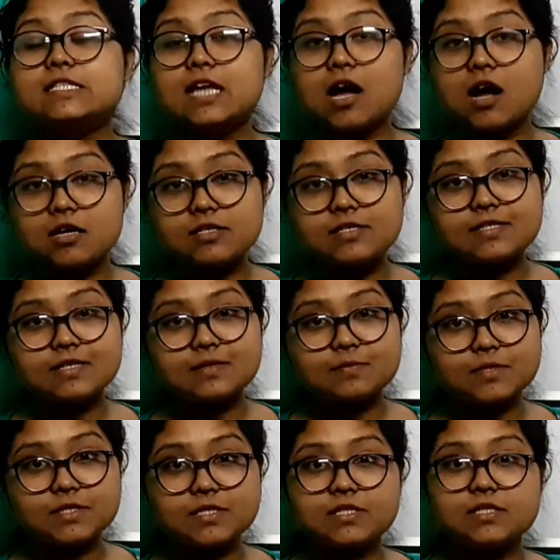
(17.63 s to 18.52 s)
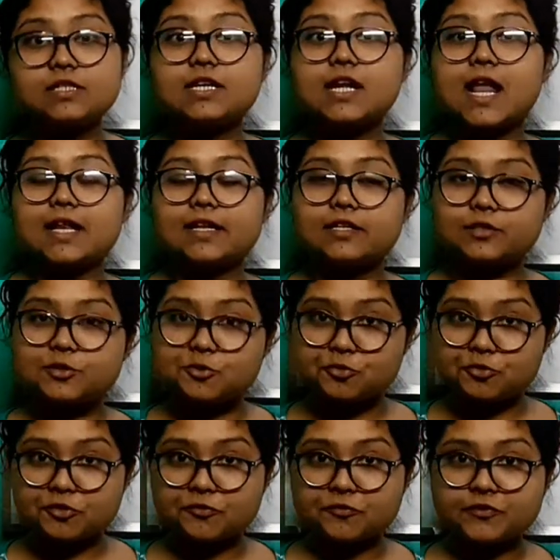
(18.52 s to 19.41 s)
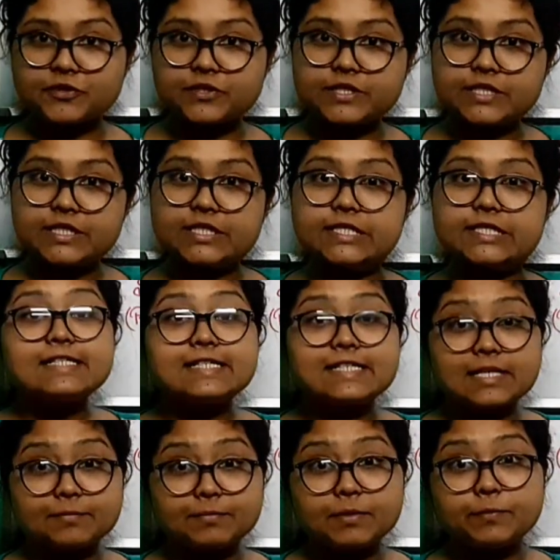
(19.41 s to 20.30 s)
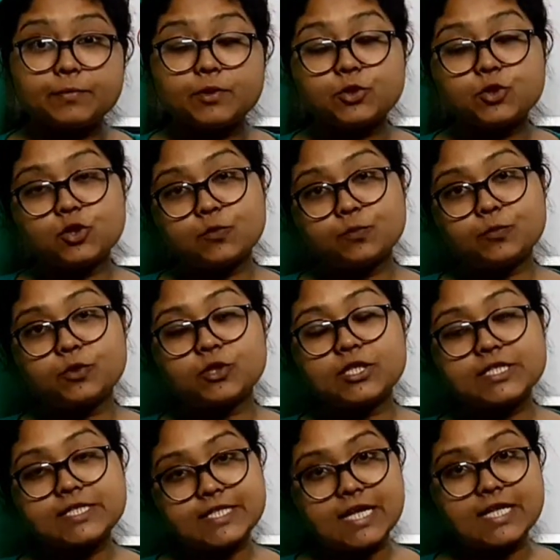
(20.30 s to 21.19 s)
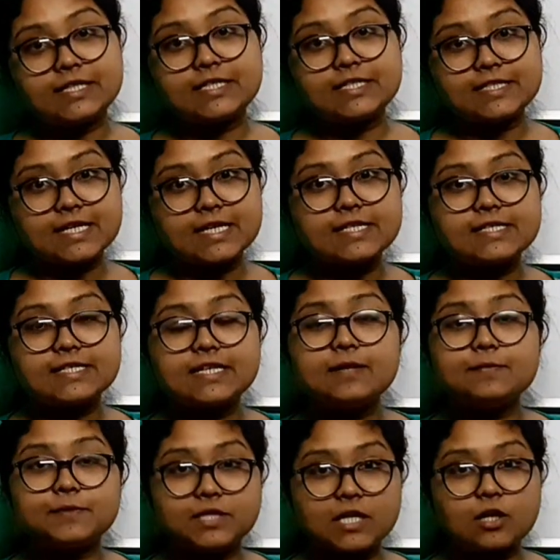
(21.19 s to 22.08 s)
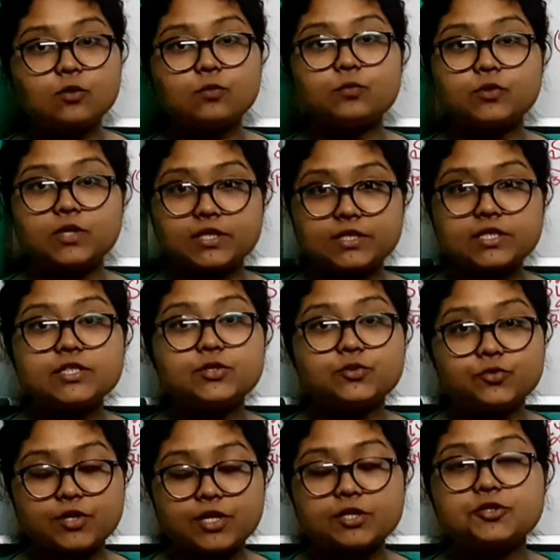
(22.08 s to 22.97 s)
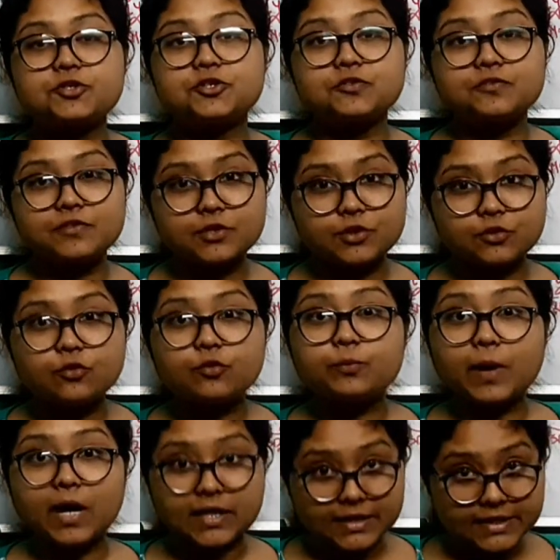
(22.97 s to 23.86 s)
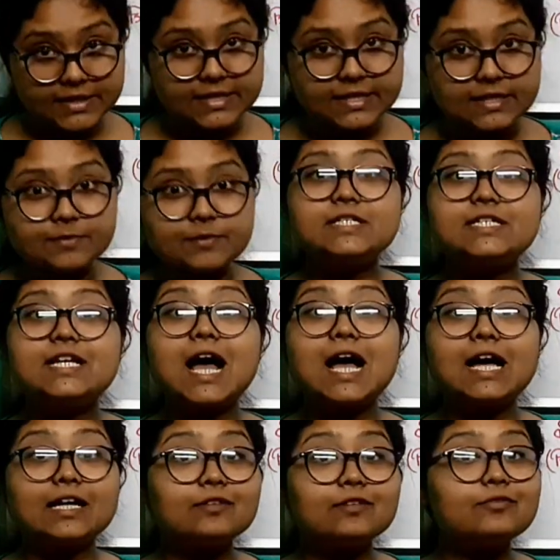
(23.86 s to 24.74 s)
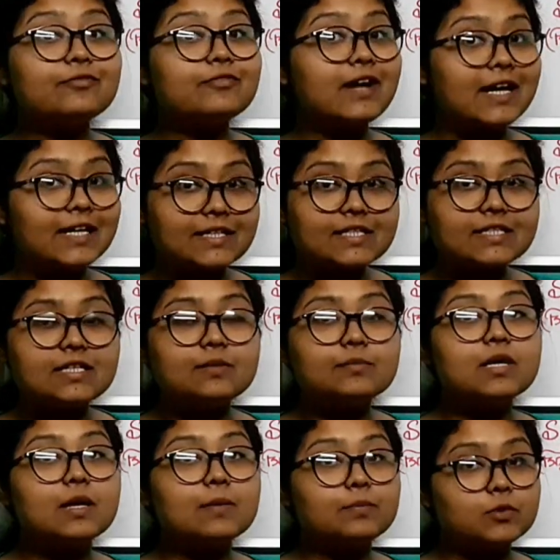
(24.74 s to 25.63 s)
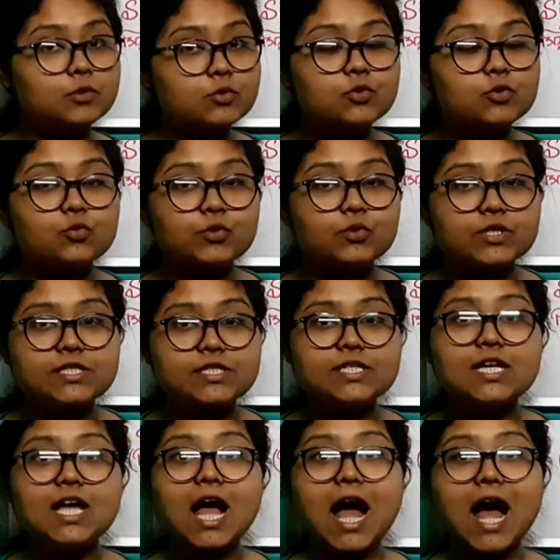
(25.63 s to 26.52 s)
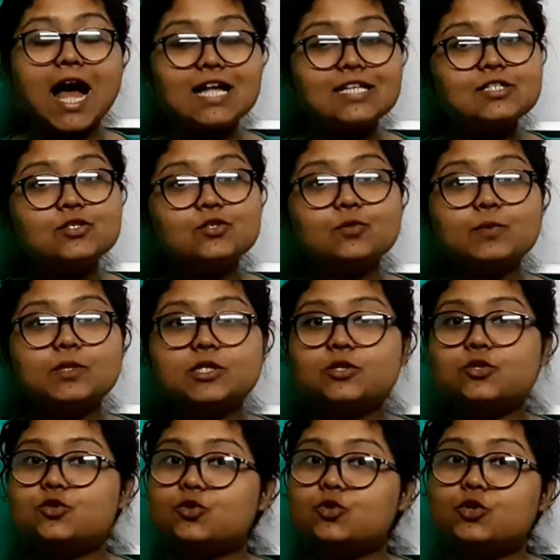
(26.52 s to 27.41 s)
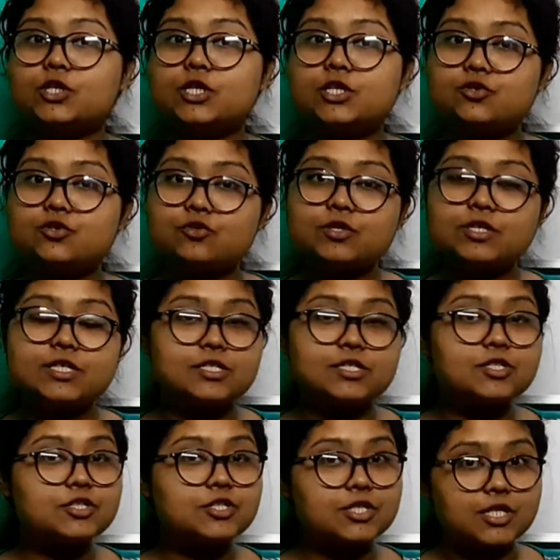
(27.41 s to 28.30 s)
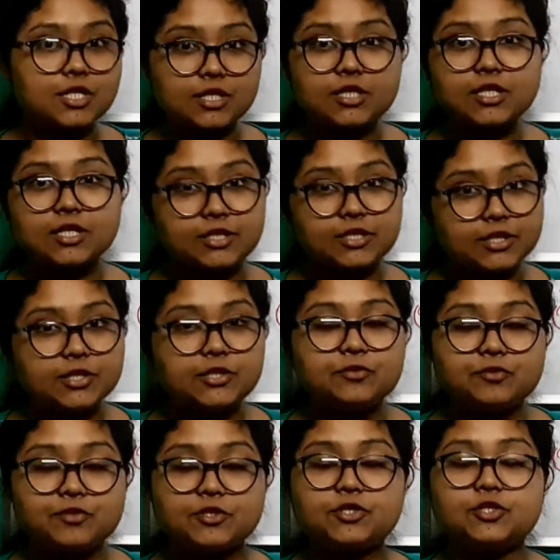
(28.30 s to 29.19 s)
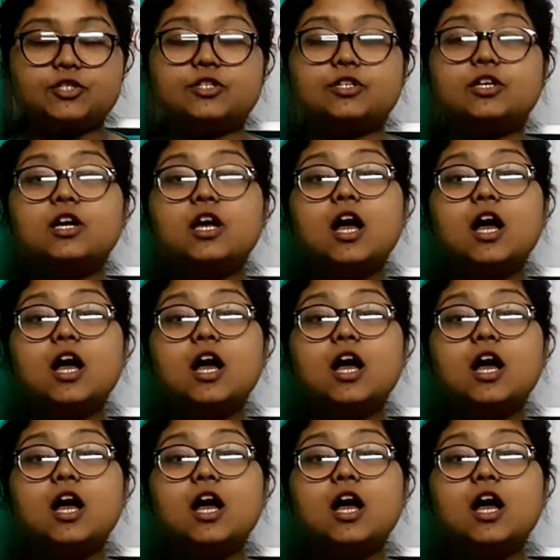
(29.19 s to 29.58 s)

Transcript: থার্ড সেমিস্টার ক্যালকাটা ইউনিভার্সিটি সিক পেপার সম্পর্কে জানতে চাইছিলাম আমি তার উপর একটা ইন্ট্রোডাকশন ভিডিও বানিয়েছিলাম যেটা আগের ফ্রাইডে আমি আপলোড করেছি আজ তোমাদের জন্য নিয়ে চলে এসেছি সেটারই কন্টিনিউয়েশন